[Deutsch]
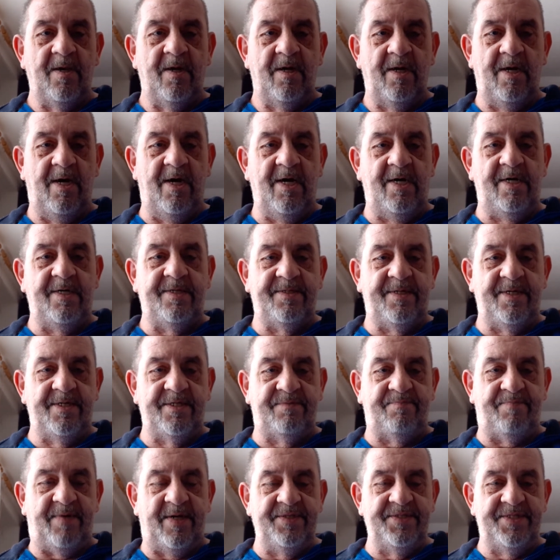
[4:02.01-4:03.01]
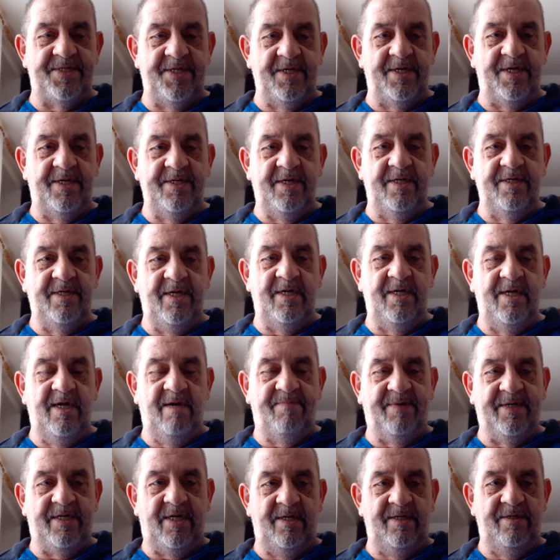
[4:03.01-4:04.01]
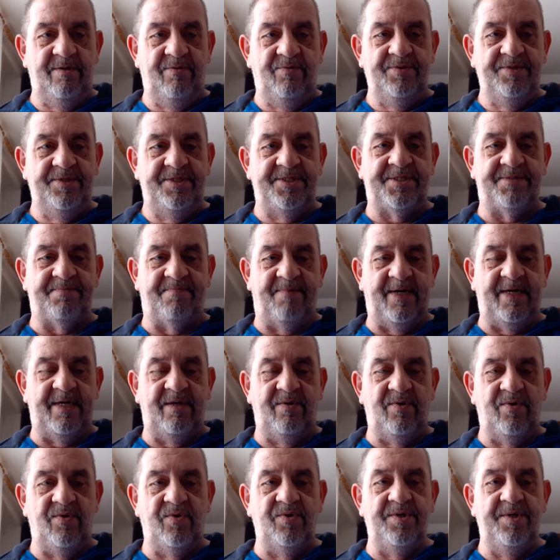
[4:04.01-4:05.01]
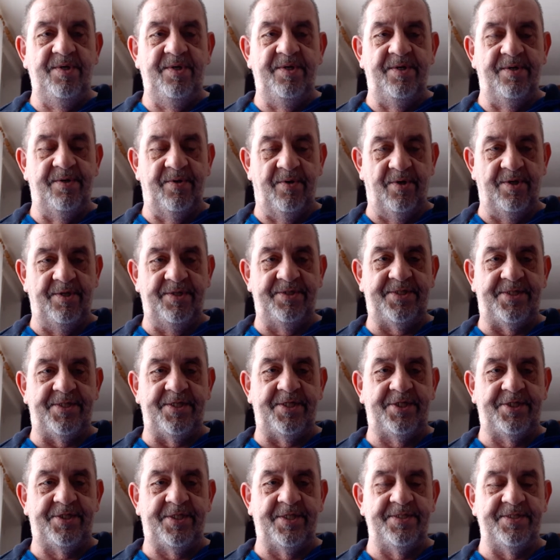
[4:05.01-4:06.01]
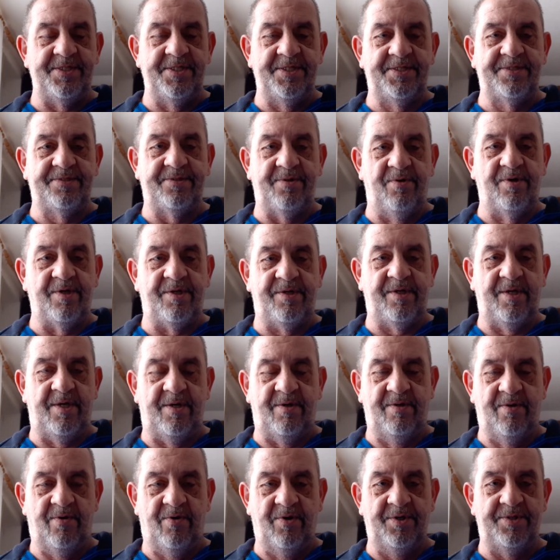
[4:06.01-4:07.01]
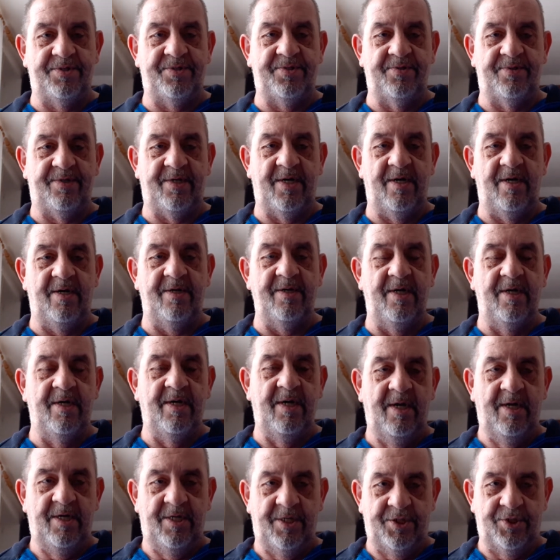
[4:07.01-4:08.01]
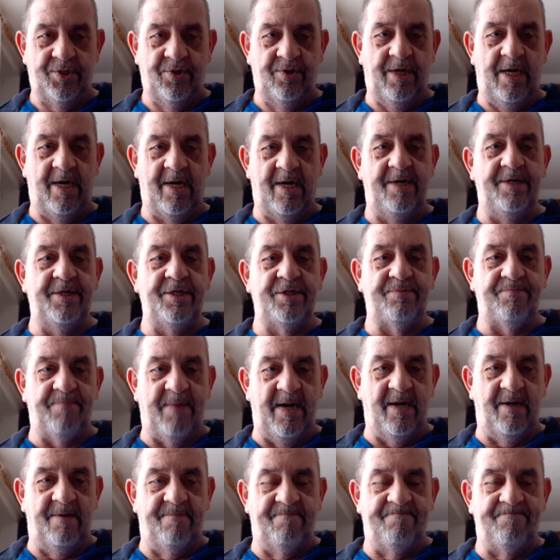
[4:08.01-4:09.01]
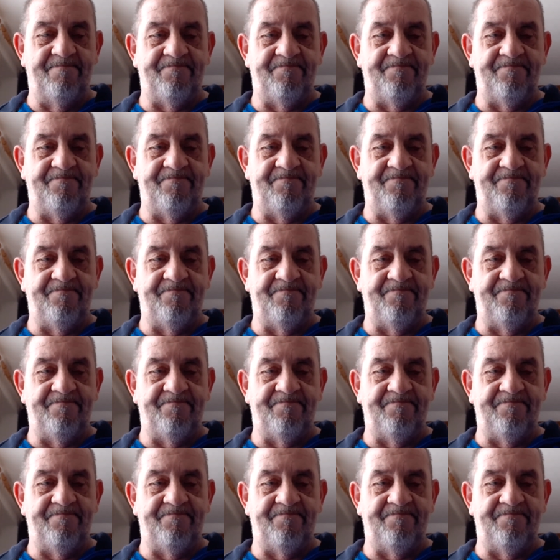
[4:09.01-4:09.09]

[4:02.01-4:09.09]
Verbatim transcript: lag das Panzergrenadier-Lehrbataillon 92. Das ist dort heutzutage schon lange nicht mehr.